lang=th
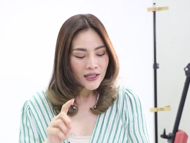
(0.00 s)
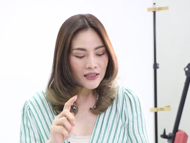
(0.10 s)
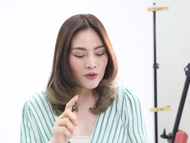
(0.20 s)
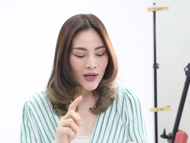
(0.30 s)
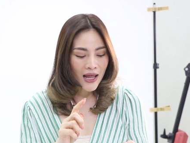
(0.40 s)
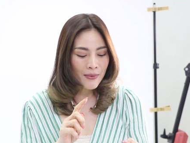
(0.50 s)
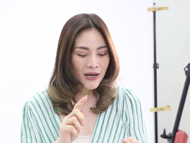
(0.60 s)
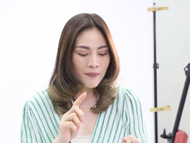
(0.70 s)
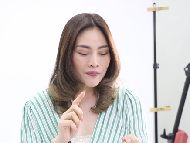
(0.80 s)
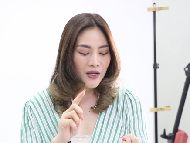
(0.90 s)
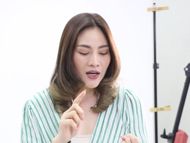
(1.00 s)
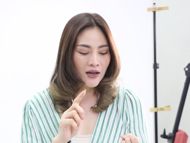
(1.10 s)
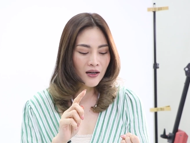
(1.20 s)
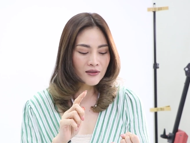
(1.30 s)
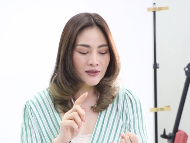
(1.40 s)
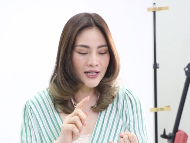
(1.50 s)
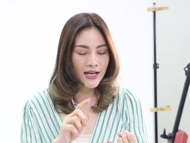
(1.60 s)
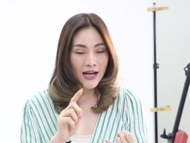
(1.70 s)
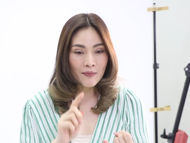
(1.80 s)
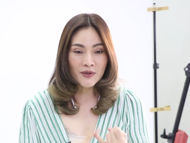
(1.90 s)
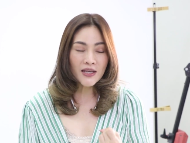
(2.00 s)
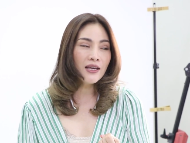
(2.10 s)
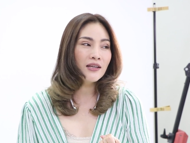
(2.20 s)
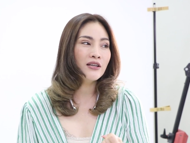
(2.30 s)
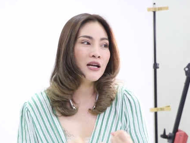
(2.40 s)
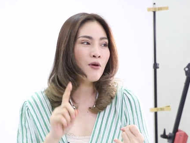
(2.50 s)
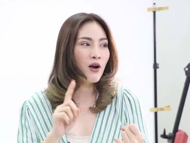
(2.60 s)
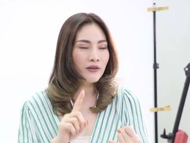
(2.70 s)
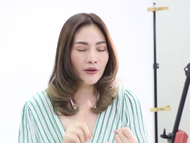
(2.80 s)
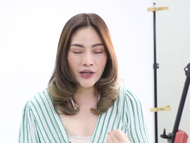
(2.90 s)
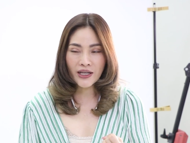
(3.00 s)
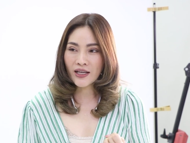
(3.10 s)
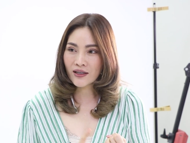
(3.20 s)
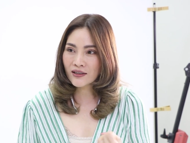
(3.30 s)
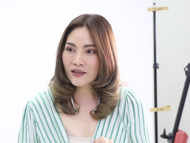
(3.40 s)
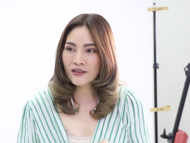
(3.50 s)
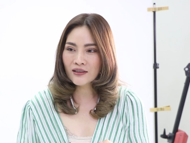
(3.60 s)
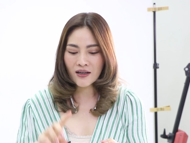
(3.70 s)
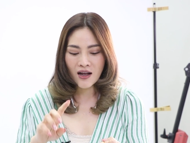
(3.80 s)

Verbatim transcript: คือเวลามาทำศัลยกรรมที่ธีรพรคลินิกคือ